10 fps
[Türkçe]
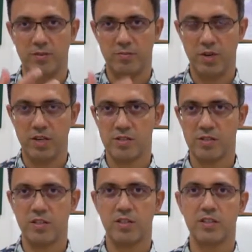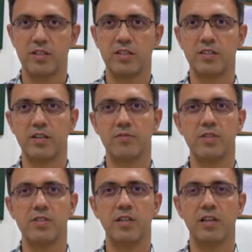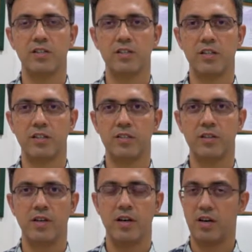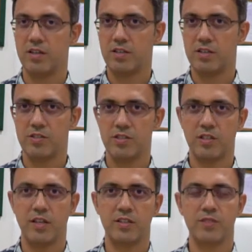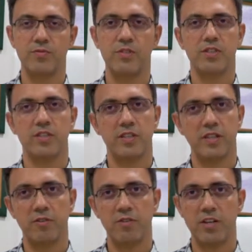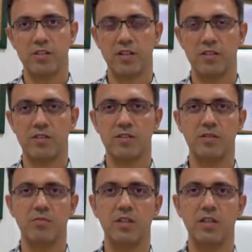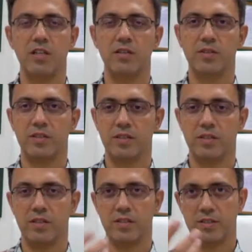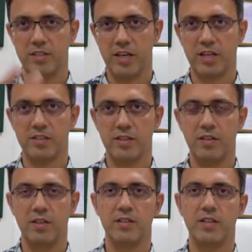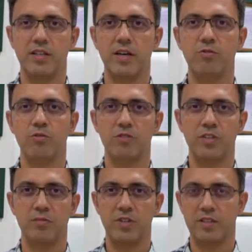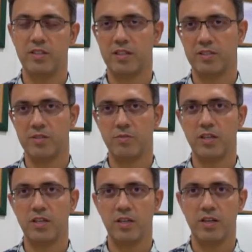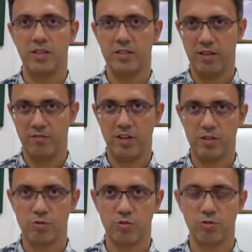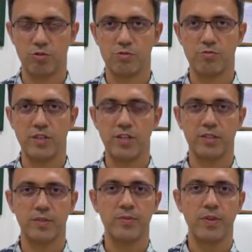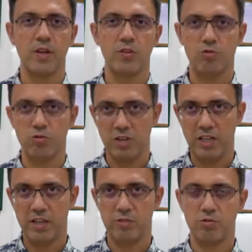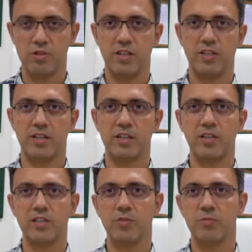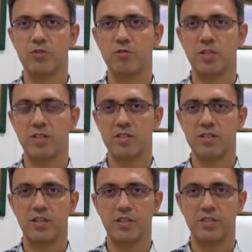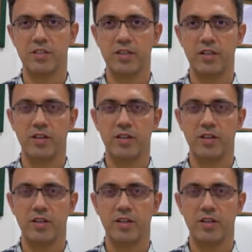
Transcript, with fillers: bazı kıkırdak takviyesi ilaçlar, ağrı kesiciler, fizik tedavi, egzersiz gibi e, diğer tedavi yöntemlerini de tabii ki devreye sokuyoruz. Fakat çok ileri düzeyde kireçlenmesi olan hastalarda